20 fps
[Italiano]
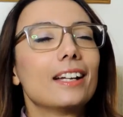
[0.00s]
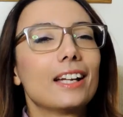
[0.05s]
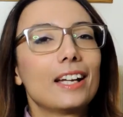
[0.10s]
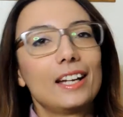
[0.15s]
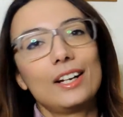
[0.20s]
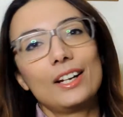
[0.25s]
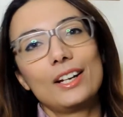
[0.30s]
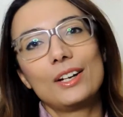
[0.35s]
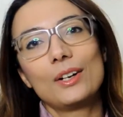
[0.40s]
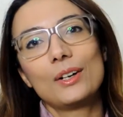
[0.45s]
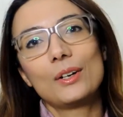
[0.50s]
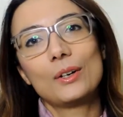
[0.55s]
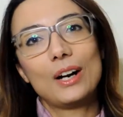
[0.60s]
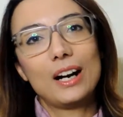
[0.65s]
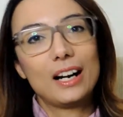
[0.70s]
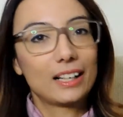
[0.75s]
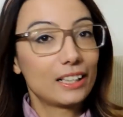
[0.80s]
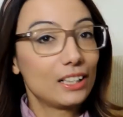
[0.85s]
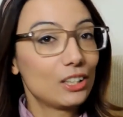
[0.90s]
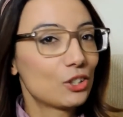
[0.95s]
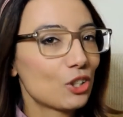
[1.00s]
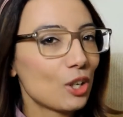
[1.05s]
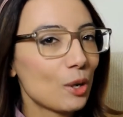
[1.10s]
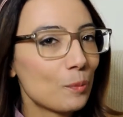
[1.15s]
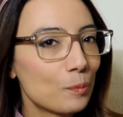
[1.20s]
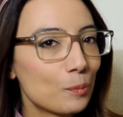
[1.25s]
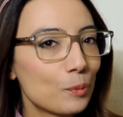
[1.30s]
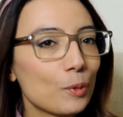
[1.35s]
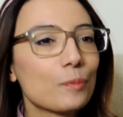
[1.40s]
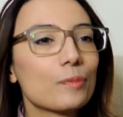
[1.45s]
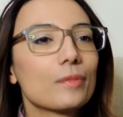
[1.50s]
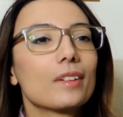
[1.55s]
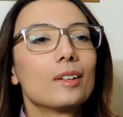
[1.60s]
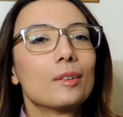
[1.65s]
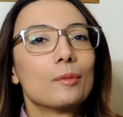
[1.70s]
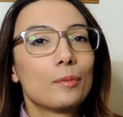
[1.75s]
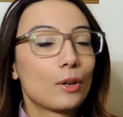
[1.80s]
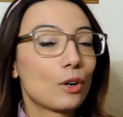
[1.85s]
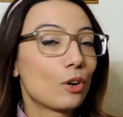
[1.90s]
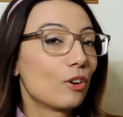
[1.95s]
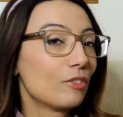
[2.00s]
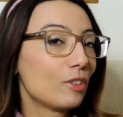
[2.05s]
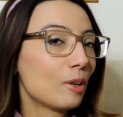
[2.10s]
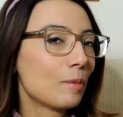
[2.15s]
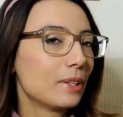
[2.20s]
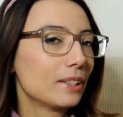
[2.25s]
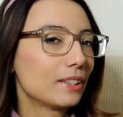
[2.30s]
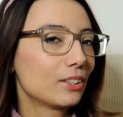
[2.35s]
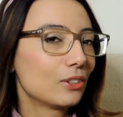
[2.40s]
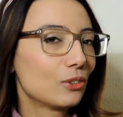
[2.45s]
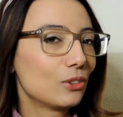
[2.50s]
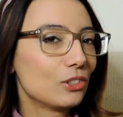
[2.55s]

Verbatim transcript: e anche il ceppo, però ovviamente